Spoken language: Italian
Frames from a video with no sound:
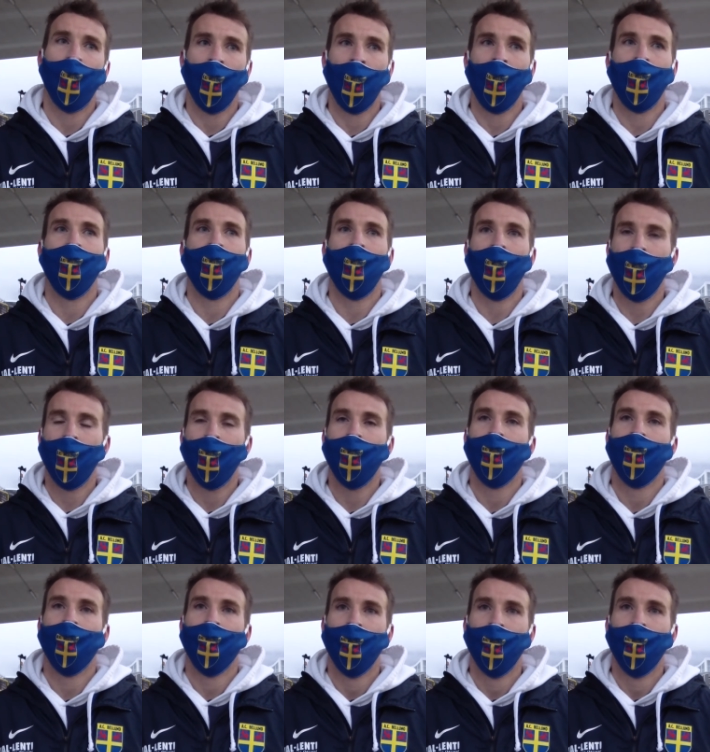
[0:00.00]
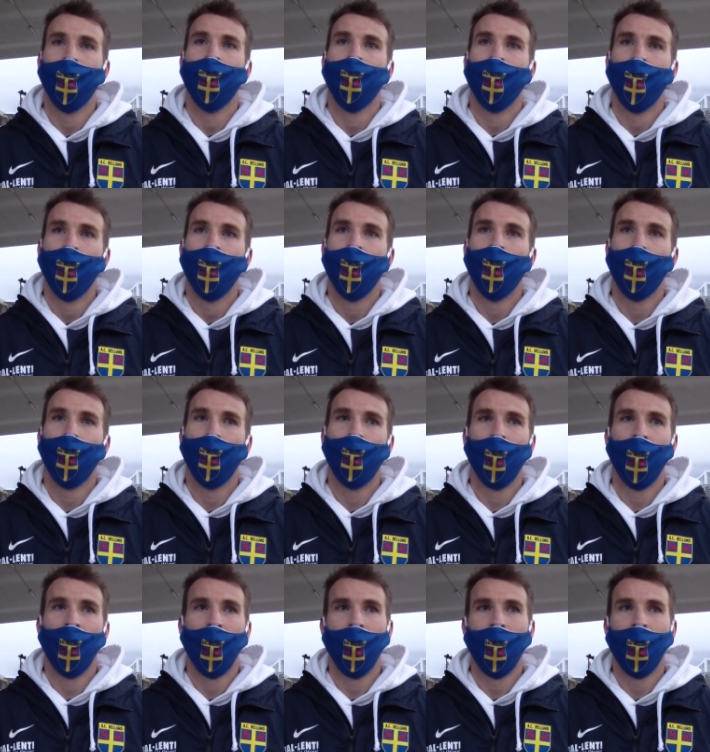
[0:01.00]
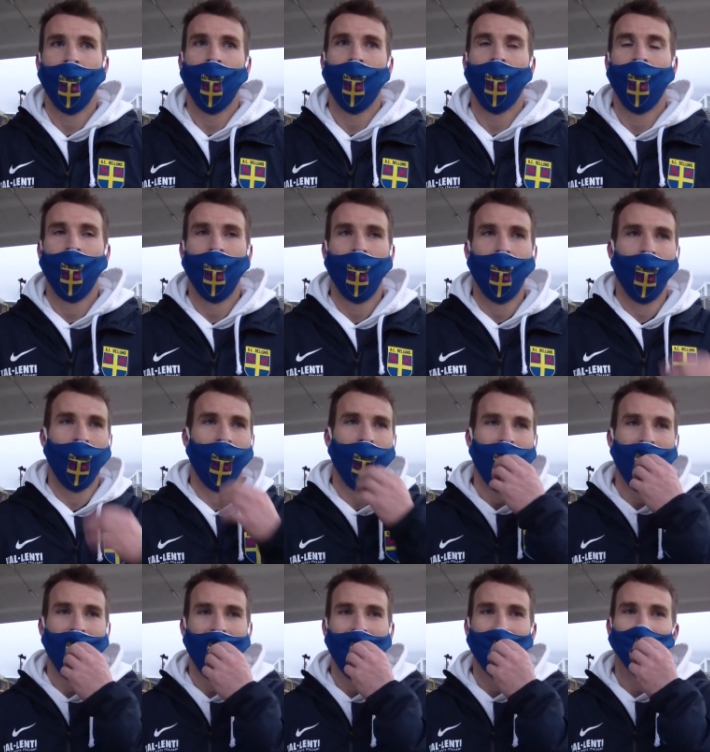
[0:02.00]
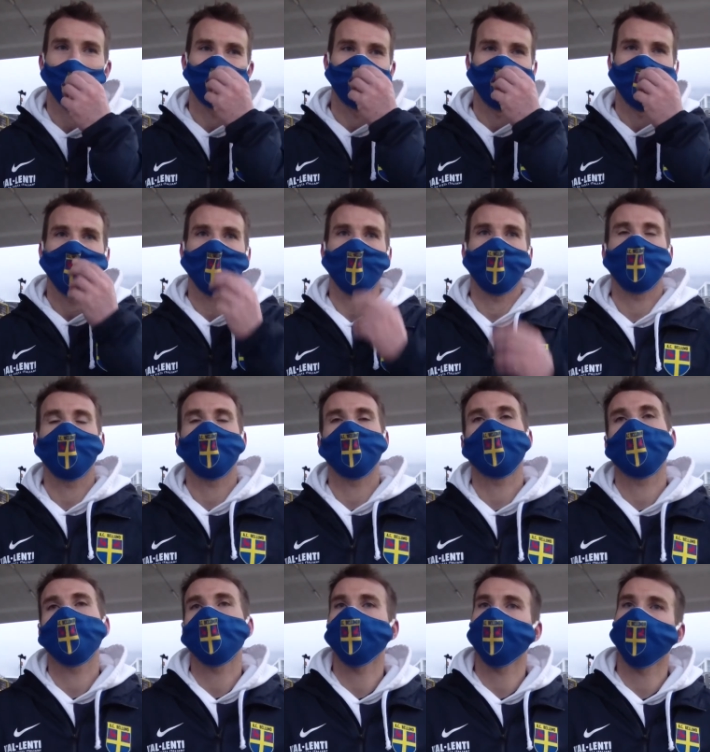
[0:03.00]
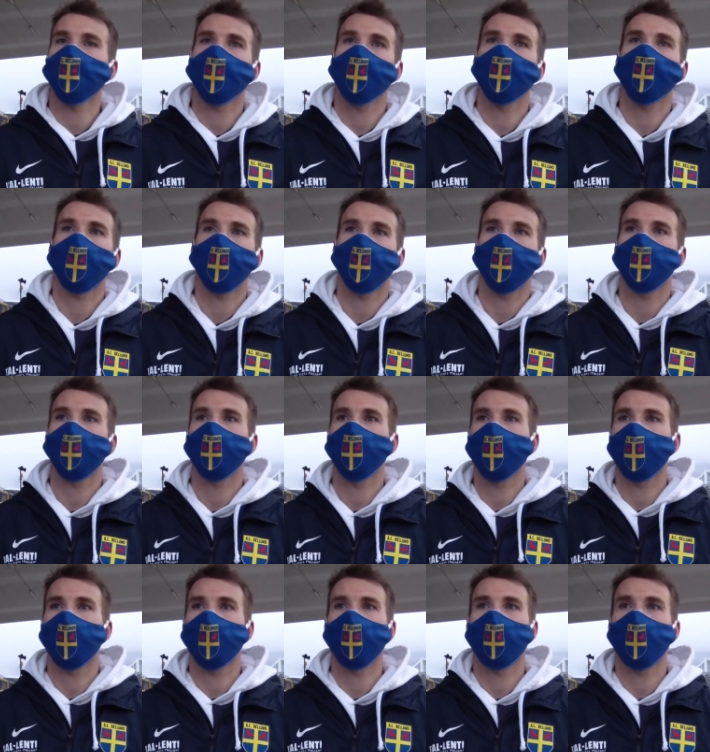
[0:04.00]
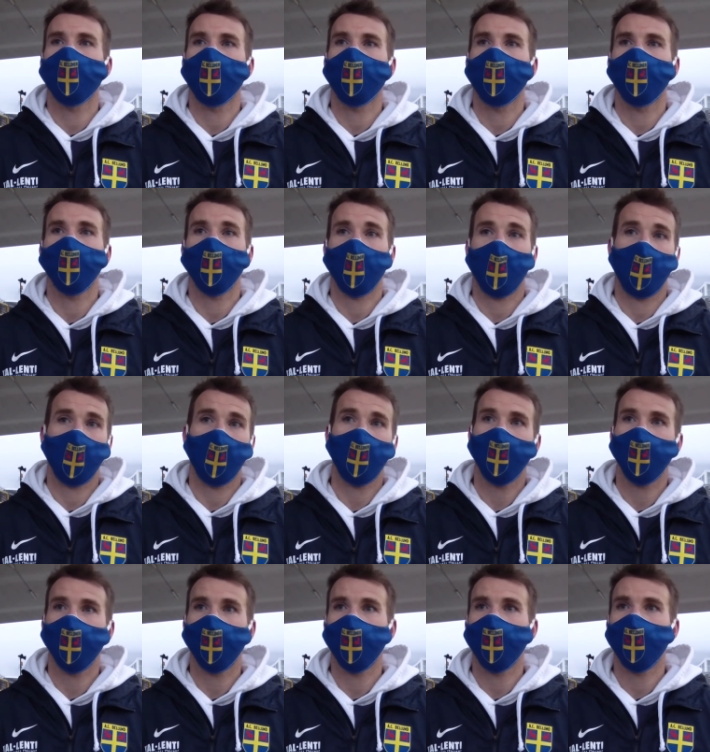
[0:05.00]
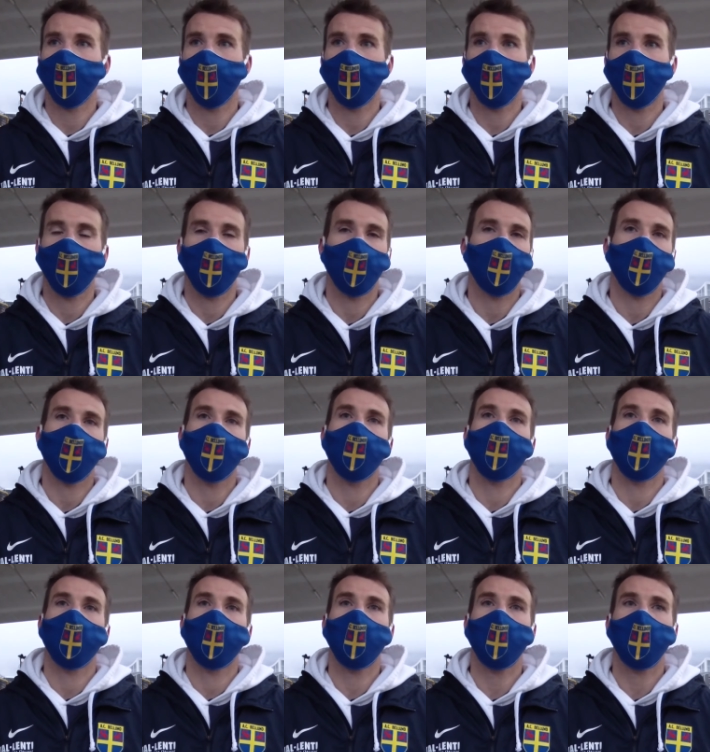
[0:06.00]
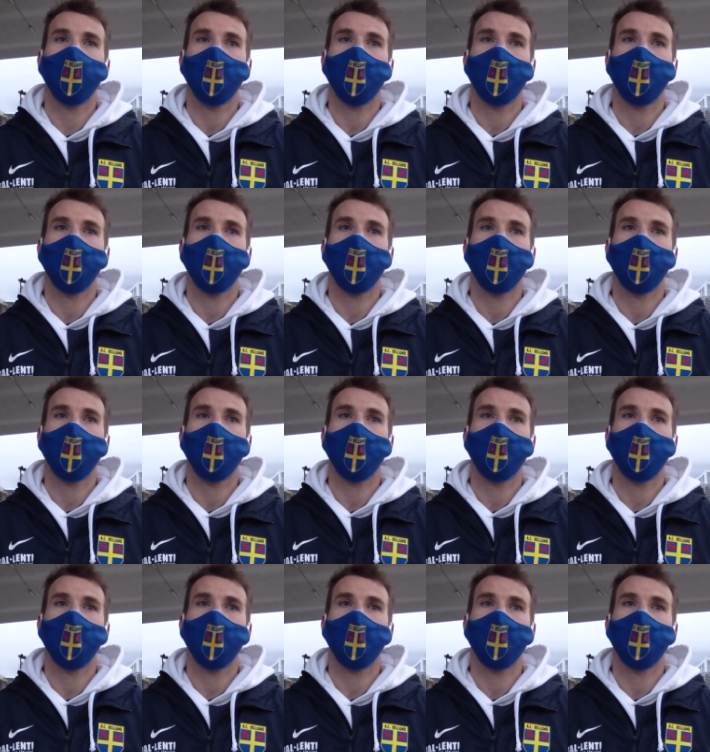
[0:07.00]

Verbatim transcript: All'Este, dove all'andata è stata una partita un po' strana, dove non abbiamo fatto bene.